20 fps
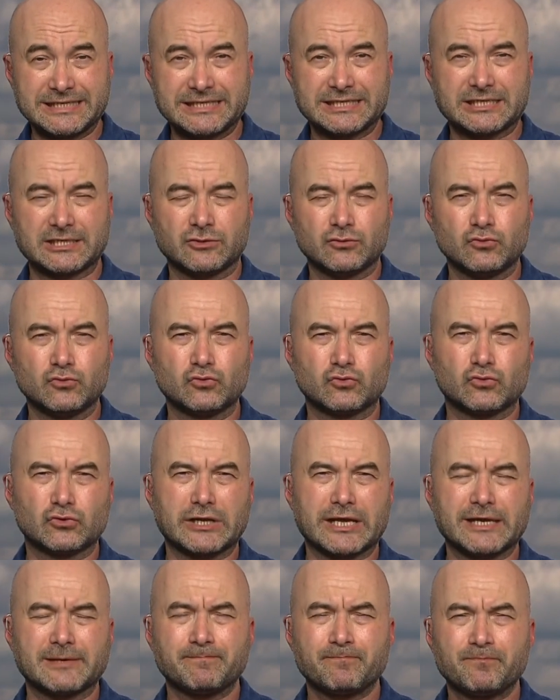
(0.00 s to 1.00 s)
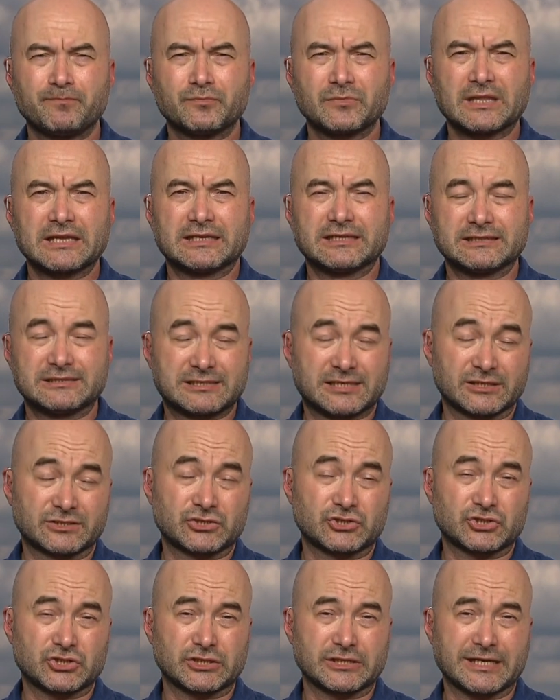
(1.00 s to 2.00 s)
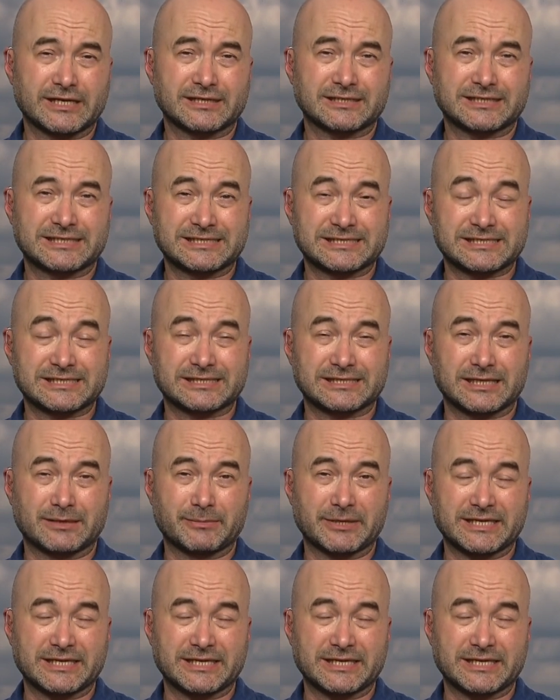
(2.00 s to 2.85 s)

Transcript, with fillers: iki ürüne satışına kısıtlama